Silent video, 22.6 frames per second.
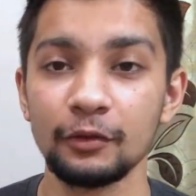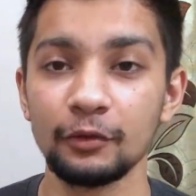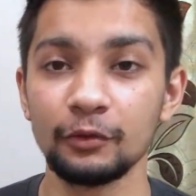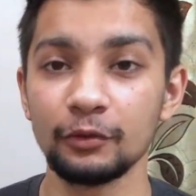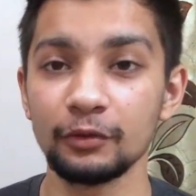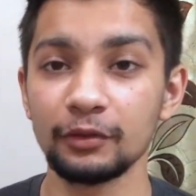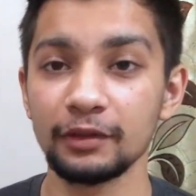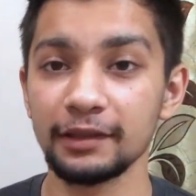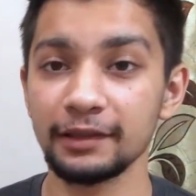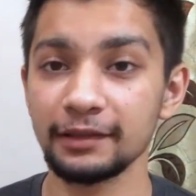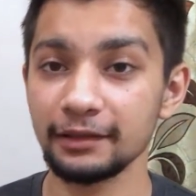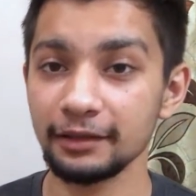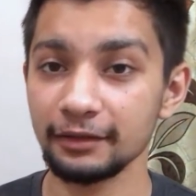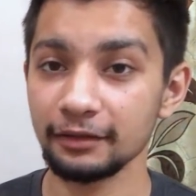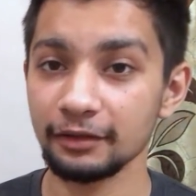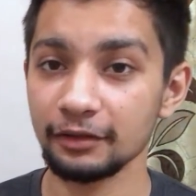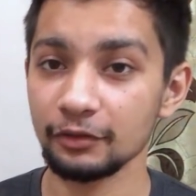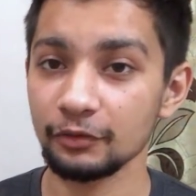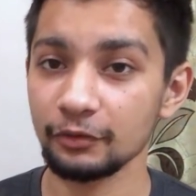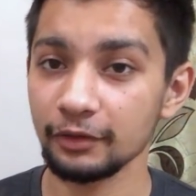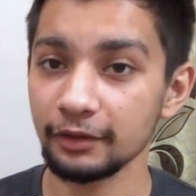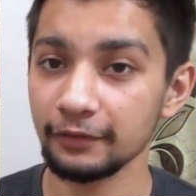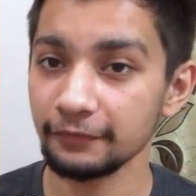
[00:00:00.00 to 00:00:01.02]
और इसके
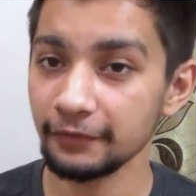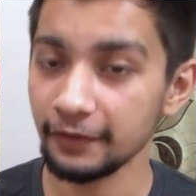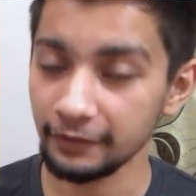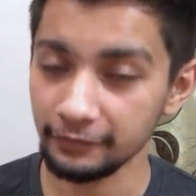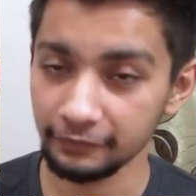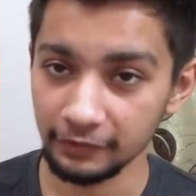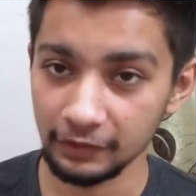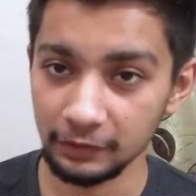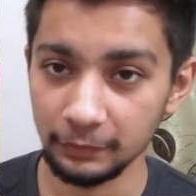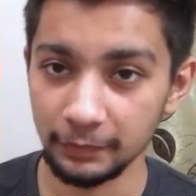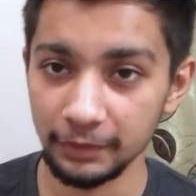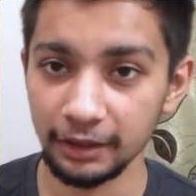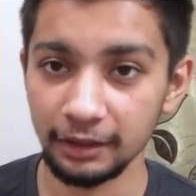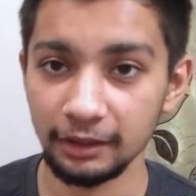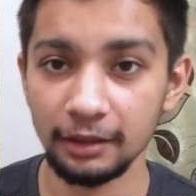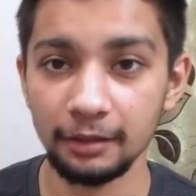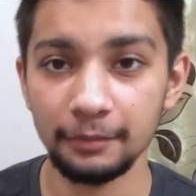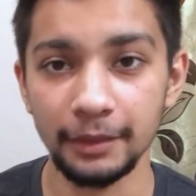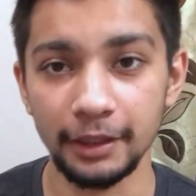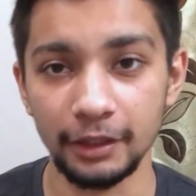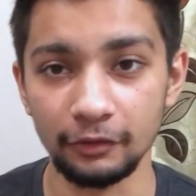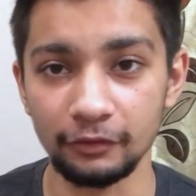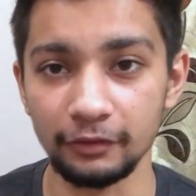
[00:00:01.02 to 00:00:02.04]
अंदर जो है फाइव स्पीड
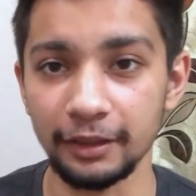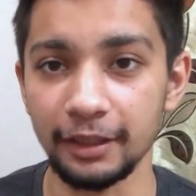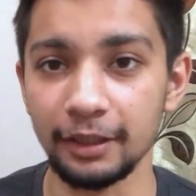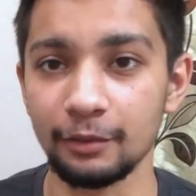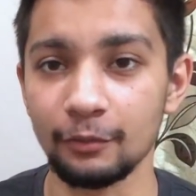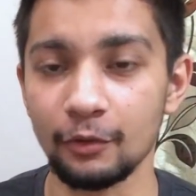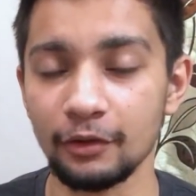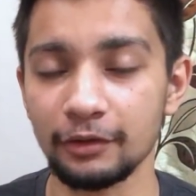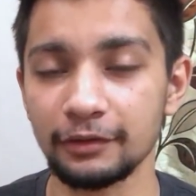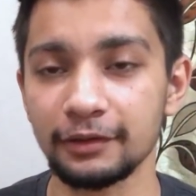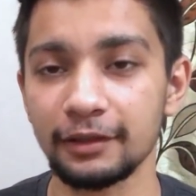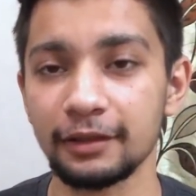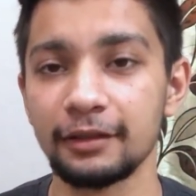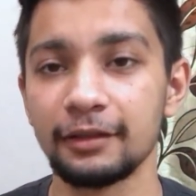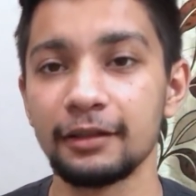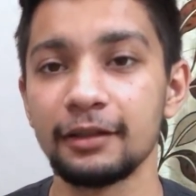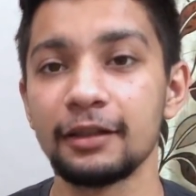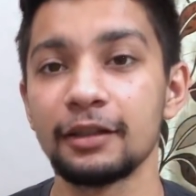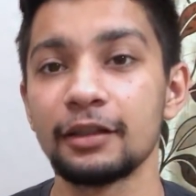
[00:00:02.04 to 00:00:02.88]
का मैनुअल गेयर बॉक्स है